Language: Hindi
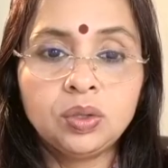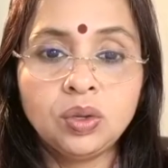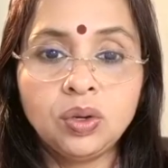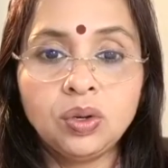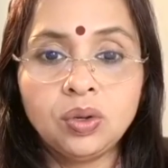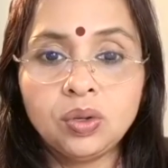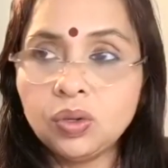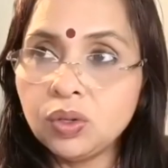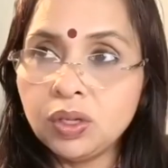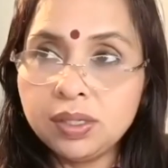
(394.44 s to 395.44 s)
तो
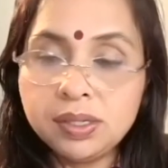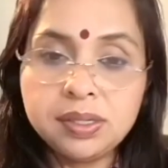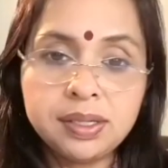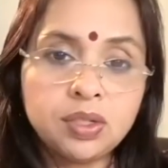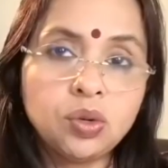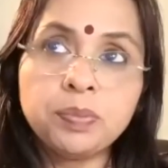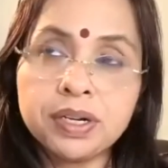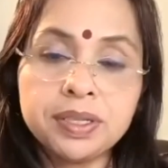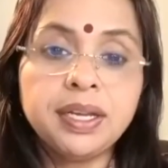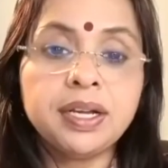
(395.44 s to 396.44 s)
ये जो
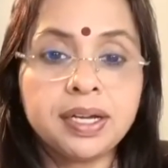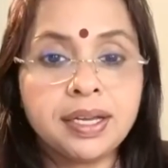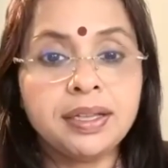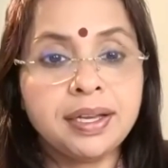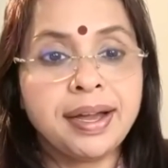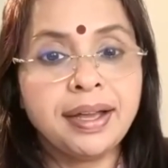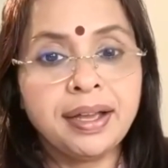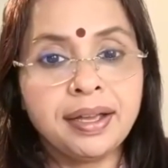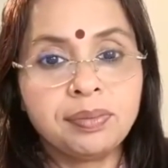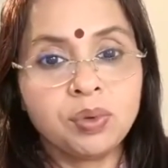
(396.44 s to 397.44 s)
प्रकृति ने करके
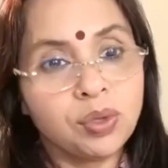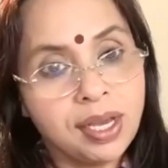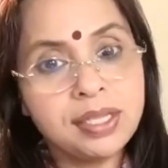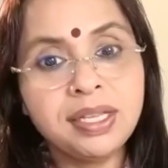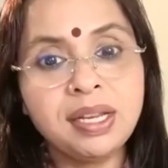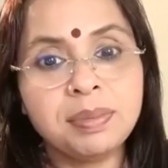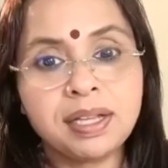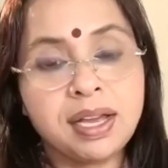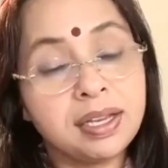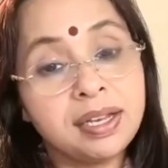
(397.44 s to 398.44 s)
दिखाया है हमको ये इसीलिए
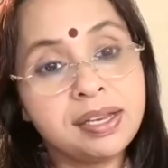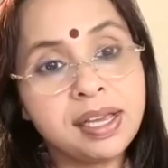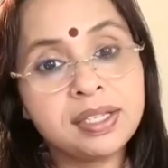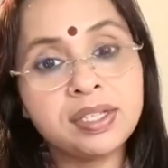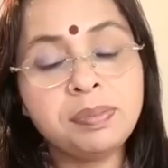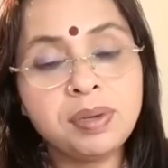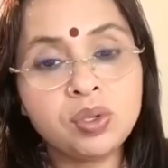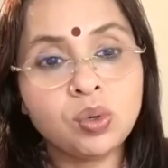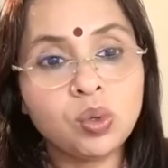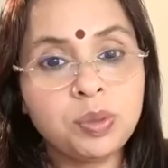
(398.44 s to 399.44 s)
बताया कि नेचर में
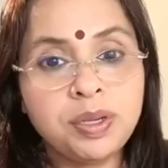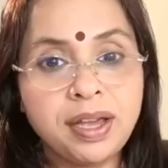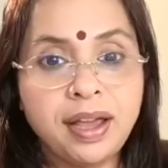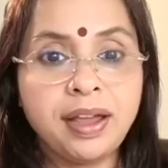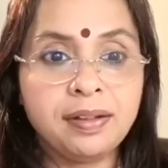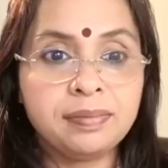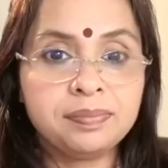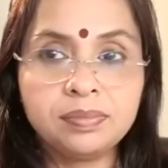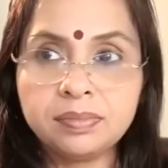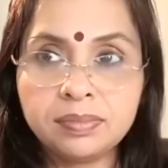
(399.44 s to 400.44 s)
जो कुछ भी है
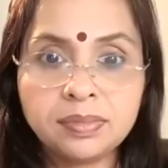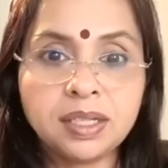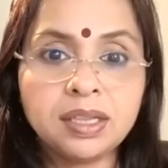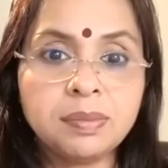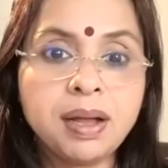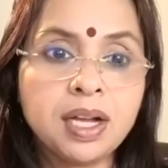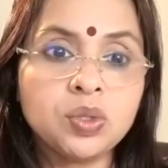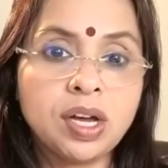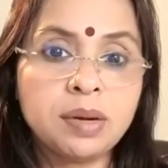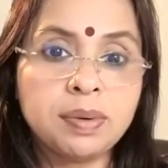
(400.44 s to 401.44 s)
चंद्रमा
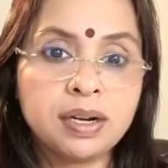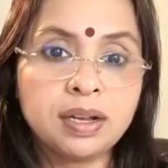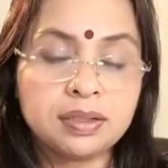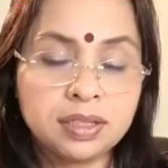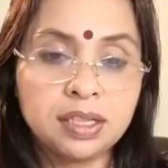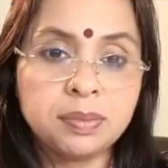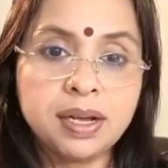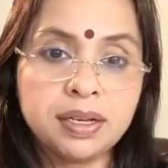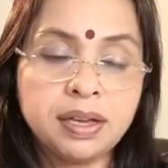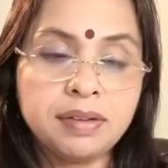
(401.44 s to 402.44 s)
का ज्वार भाटा
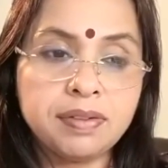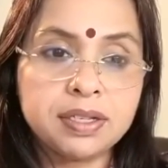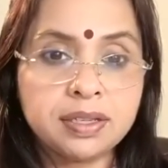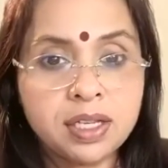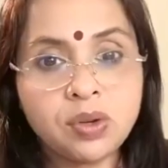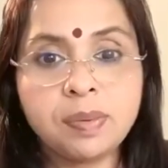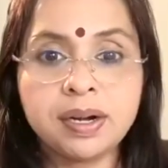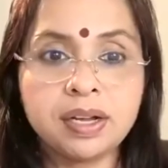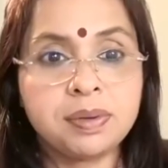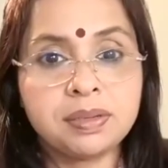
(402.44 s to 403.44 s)
चंद्रमा के वजह से ज्वार
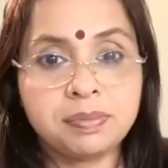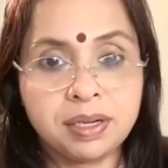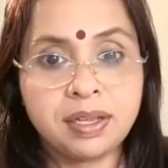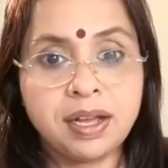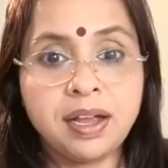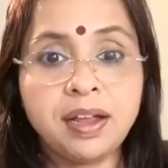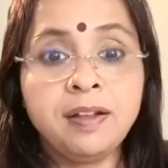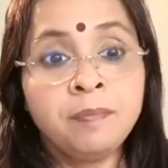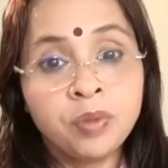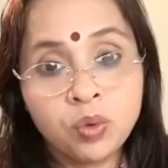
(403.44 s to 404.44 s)
भाटा बढ़ता है
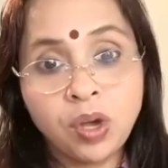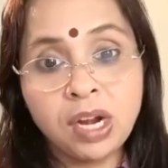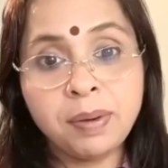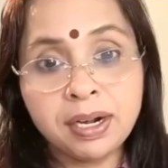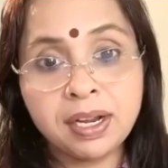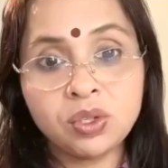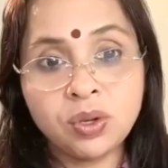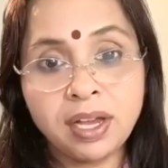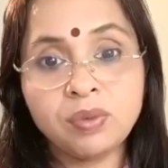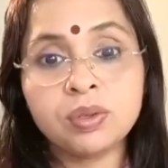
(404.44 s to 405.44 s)
ज्वार भाटा
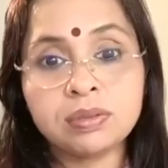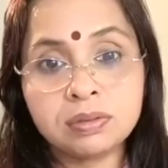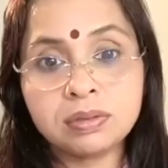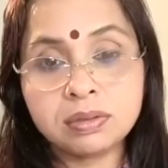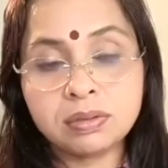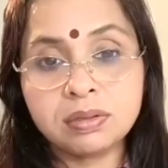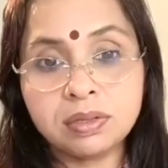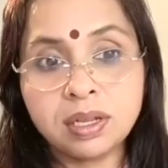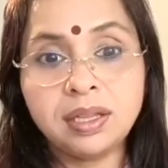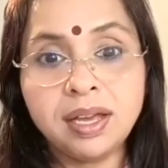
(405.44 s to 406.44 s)
जो है वो
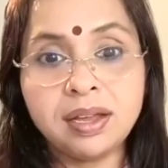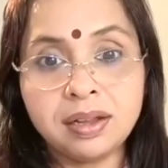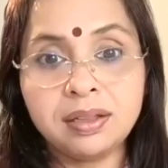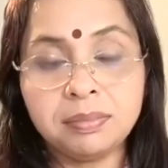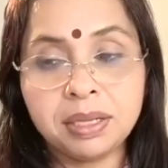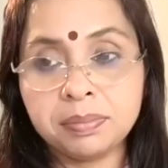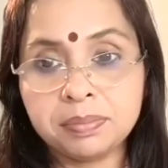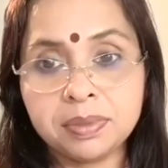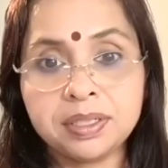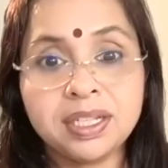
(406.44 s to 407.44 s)
नदी है नदी
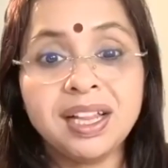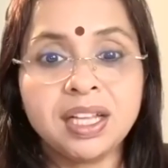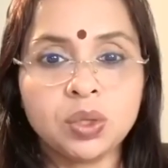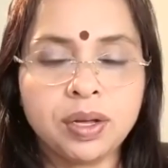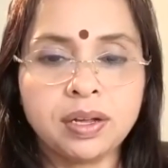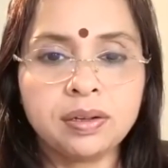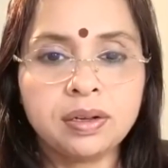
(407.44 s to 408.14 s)
मतलब जल तत्व है